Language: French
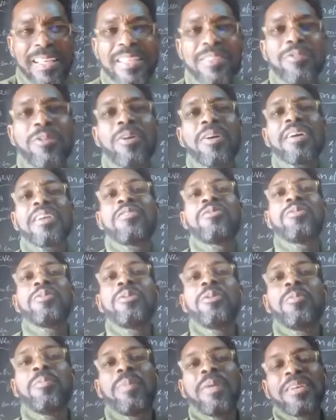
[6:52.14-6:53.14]
ils vont
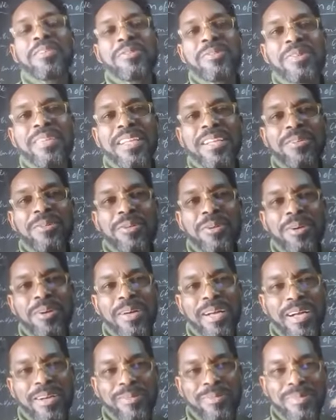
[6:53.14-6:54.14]
réduire le personnel de
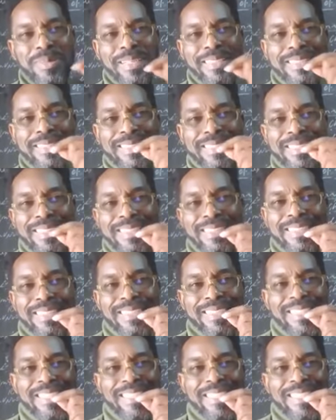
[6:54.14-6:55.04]
leur ambassade.